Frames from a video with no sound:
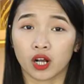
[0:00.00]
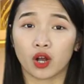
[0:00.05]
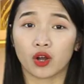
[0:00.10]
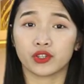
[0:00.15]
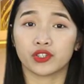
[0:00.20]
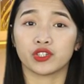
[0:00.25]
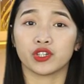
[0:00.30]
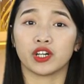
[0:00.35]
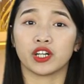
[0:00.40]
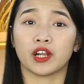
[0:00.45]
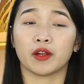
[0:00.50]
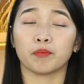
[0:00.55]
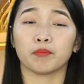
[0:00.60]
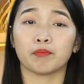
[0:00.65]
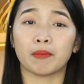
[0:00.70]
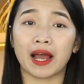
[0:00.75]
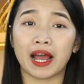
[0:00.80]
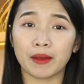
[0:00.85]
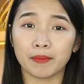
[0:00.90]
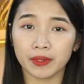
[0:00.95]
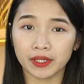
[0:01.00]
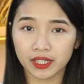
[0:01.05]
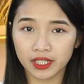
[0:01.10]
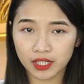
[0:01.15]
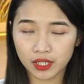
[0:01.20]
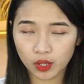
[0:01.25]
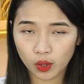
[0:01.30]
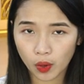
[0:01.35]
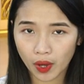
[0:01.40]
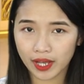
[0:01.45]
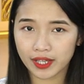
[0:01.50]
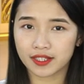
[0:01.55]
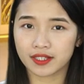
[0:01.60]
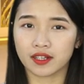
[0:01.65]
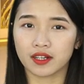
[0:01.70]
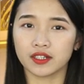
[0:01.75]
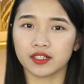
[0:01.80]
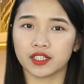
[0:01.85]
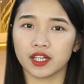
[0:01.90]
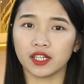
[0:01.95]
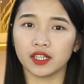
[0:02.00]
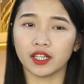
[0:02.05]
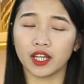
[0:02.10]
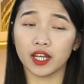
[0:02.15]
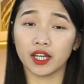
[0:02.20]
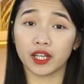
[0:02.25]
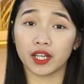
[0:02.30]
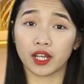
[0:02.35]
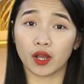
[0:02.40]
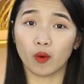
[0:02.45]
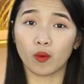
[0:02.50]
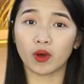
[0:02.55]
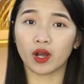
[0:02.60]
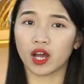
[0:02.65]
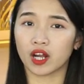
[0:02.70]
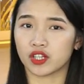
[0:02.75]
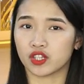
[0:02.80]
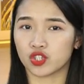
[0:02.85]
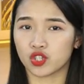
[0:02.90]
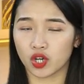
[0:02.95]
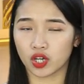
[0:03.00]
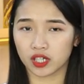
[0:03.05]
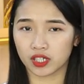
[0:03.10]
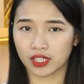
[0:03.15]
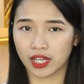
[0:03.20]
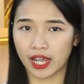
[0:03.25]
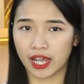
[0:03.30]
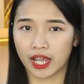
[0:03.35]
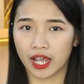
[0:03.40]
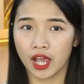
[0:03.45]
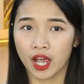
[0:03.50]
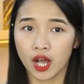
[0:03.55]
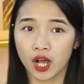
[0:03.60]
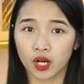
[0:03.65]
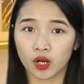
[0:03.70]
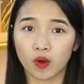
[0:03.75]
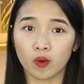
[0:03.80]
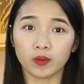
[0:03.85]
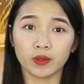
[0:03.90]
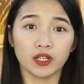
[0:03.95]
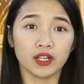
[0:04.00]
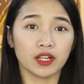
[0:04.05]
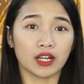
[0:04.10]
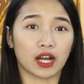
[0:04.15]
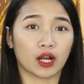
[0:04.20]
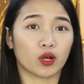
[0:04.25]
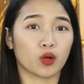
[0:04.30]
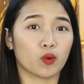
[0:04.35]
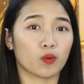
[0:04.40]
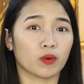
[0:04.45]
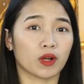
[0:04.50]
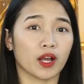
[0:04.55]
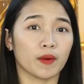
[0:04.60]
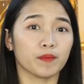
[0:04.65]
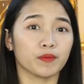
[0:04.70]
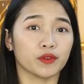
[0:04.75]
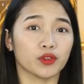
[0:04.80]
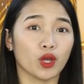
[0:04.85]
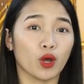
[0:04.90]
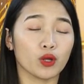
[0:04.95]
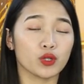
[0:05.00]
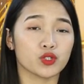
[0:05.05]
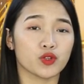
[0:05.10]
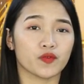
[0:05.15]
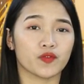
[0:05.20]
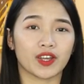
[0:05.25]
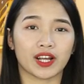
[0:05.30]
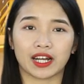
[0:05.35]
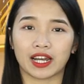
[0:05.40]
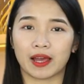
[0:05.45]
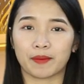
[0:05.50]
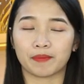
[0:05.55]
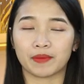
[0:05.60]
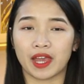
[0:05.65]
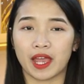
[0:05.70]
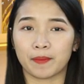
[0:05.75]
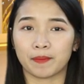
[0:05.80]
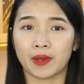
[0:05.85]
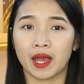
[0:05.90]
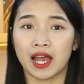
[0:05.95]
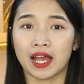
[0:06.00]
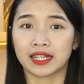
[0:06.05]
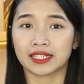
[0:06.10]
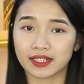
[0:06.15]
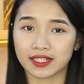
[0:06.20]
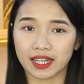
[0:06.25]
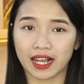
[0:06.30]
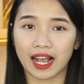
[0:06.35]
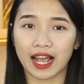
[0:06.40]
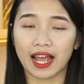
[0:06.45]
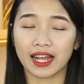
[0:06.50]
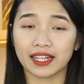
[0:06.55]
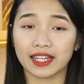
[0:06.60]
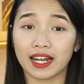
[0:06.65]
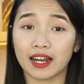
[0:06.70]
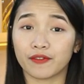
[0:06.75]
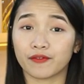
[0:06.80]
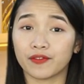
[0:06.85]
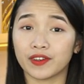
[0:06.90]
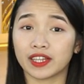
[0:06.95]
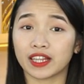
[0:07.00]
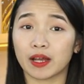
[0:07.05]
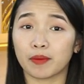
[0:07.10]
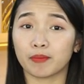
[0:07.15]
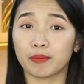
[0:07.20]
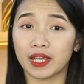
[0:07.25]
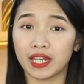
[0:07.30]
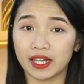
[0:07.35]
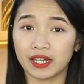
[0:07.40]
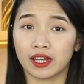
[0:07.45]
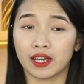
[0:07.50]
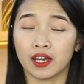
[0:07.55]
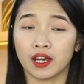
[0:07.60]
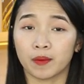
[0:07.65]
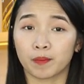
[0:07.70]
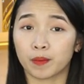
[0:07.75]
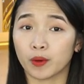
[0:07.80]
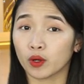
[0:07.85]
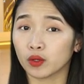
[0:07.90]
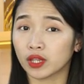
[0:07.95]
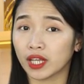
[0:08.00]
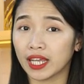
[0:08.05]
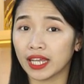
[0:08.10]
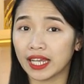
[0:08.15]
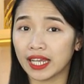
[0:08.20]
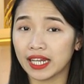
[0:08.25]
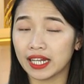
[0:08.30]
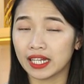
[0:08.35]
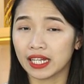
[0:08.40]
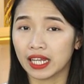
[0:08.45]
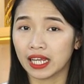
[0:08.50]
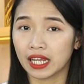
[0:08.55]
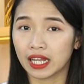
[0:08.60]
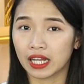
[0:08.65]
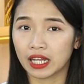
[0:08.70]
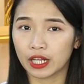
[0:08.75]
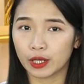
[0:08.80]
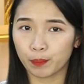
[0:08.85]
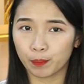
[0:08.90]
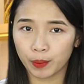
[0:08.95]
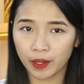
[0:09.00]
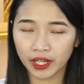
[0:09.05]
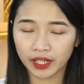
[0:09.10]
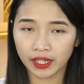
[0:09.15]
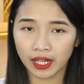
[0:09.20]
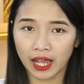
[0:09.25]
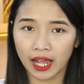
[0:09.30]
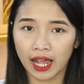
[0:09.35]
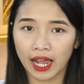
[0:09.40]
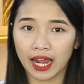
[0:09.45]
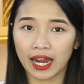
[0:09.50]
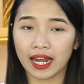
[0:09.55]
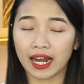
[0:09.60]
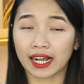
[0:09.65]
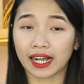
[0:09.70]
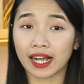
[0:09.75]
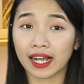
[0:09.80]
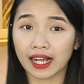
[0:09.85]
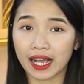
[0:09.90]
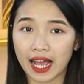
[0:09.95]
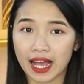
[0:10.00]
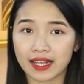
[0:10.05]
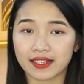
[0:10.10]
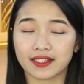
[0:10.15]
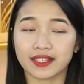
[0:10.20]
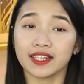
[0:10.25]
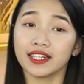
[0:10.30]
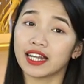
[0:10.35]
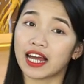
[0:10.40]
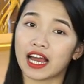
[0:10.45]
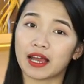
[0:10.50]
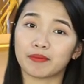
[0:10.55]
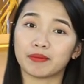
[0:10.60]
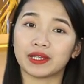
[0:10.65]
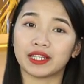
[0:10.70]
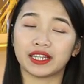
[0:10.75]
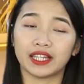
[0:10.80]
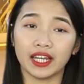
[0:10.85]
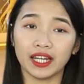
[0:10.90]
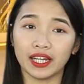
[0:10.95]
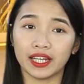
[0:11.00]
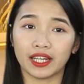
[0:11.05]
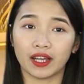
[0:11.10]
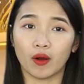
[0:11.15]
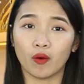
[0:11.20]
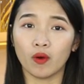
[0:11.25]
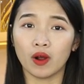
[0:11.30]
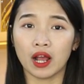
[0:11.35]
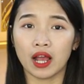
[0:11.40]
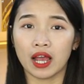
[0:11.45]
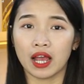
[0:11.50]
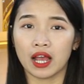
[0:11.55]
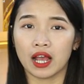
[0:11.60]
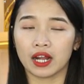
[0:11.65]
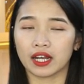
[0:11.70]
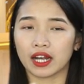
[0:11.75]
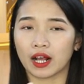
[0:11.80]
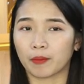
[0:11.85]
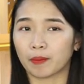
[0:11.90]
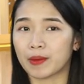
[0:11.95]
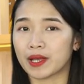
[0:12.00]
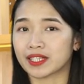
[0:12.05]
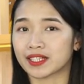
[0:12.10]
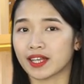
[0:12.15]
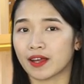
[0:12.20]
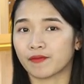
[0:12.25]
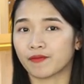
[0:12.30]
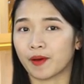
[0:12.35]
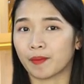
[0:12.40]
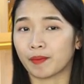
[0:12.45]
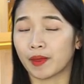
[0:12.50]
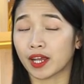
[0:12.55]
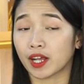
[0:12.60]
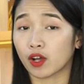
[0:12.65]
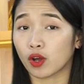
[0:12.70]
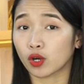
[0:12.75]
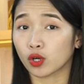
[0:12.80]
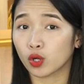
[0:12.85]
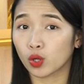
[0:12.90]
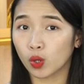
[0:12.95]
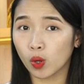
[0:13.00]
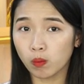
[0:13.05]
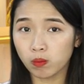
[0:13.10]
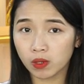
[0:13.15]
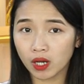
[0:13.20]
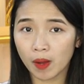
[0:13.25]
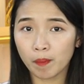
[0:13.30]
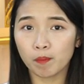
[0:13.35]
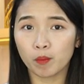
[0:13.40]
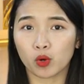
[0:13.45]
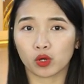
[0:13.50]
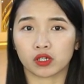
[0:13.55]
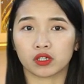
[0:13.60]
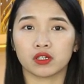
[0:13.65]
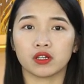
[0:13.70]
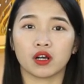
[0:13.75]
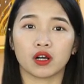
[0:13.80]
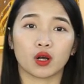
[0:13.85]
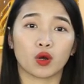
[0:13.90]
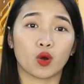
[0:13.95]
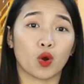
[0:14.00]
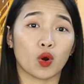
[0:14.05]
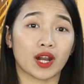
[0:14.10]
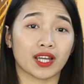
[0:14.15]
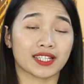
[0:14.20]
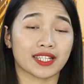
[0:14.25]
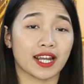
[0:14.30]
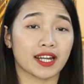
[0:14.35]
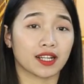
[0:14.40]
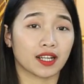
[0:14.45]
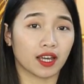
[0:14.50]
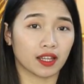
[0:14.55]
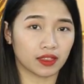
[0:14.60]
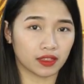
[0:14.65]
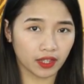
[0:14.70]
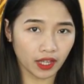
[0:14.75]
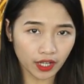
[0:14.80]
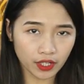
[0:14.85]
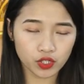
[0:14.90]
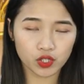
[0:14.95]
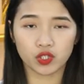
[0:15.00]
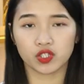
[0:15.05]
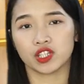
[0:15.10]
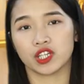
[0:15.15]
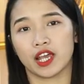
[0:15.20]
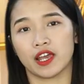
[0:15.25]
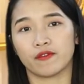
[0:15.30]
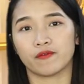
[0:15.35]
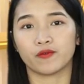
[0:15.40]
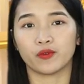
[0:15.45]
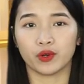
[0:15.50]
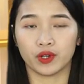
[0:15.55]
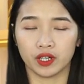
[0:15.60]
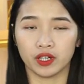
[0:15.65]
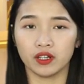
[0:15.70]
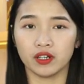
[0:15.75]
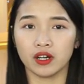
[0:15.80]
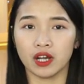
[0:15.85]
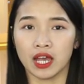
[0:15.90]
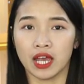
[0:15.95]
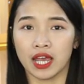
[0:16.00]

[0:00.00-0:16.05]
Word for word: có chứa đến 34 loại dưỡng chất thiết yếu cần cho cơ thể, cũng như là cung cấp tốt cho việc làm đẹp, chẳng hạn như là vitamin, protein, lipid hay là các axit amin thiết yếu – Đặc biệt sản phẩm này còn cung cấp một lượng collagen cần thiết cho chị em phụ nữ